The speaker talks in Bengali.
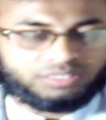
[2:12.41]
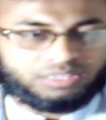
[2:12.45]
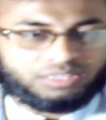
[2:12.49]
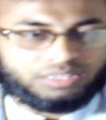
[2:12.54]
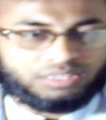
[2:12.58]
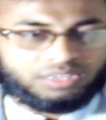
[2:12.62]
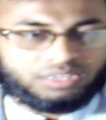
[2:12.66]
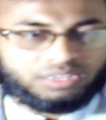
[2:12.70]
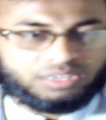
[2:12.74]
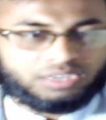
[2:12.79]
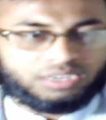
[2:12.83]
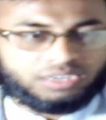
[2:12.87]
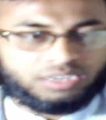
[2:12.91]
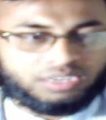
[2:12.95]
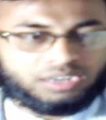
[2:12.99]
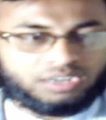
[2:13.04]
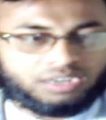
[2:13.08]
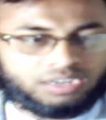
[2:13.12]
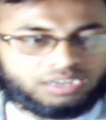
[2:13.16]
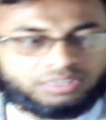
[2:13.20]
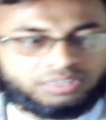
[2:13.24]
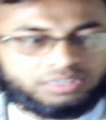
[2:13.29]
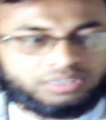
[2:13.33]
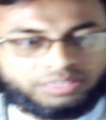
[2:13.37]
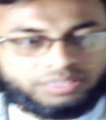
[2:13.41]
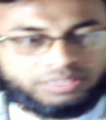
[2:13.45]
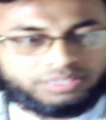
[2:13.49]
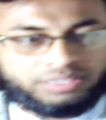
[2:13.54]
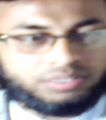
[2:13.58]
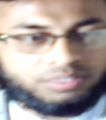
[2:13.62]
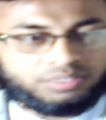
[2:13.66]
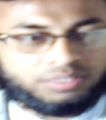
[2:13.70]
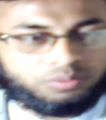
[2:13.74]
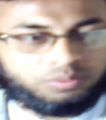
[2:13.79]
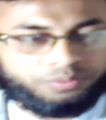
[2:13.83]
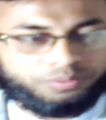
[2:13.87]
কার দিকে যাব
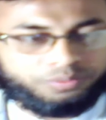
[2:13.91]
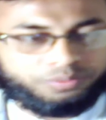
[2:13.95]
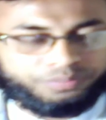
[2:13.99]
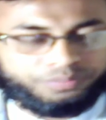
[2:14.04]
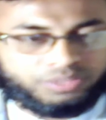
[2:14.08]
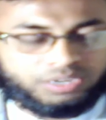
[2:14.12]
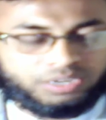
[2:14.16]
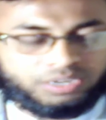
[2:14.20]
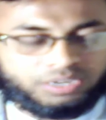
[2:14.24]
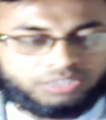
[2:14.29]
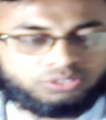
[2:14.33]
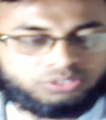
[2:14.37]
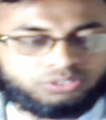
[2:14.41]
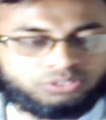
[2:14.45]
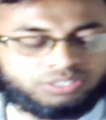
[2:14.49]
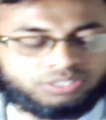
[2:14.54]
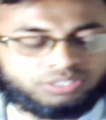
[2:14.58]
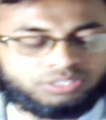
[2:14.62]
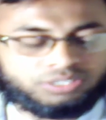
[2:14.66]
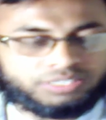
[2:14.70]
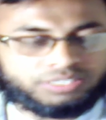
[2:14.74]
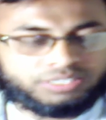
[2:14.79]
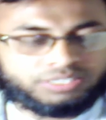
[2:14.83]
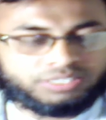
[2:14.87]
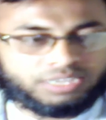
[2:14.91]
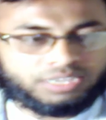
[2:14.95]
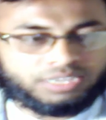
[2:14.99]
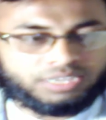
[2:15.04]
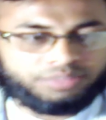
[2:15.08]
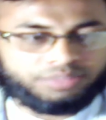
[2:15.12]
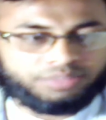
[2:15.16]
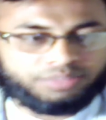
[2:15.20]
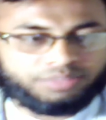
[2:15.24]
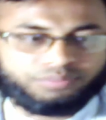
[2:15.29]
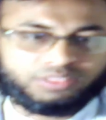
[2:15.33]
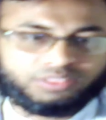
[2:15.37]
আর যদি যাই তাহলে
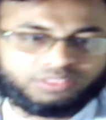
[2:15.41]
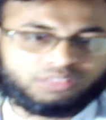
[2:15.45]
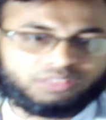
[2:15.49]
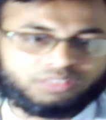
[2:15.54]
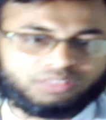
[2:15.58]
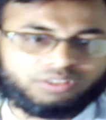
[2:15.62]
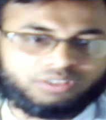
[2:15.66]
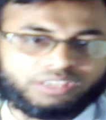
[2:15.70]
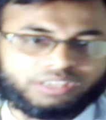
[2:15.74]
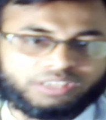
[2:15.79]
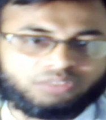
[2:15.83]
কেন যাব